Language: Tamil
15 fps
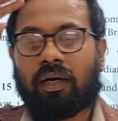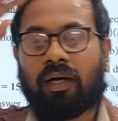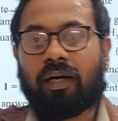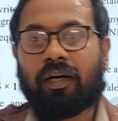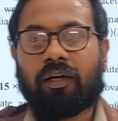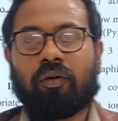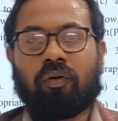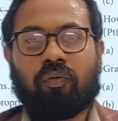
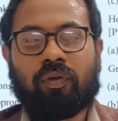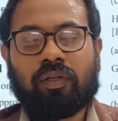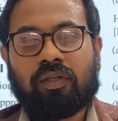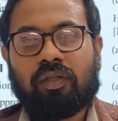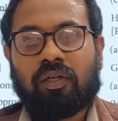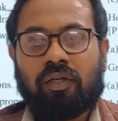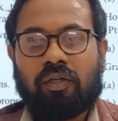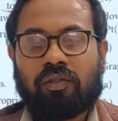ஹாய் ஒன்
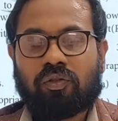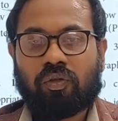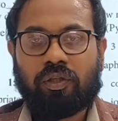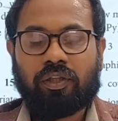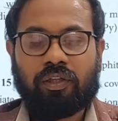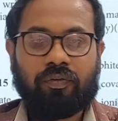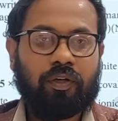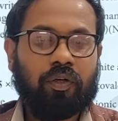ஸோ
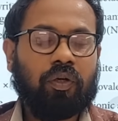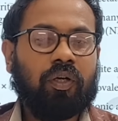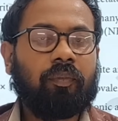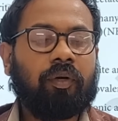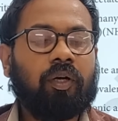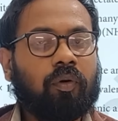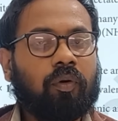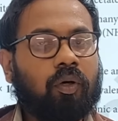இந்த வீடியோவில்
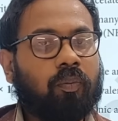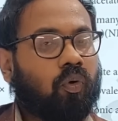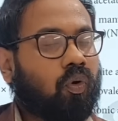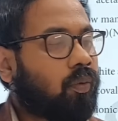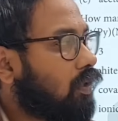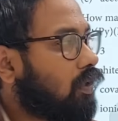நம்ம என்ன பார்க்க போகிறோம்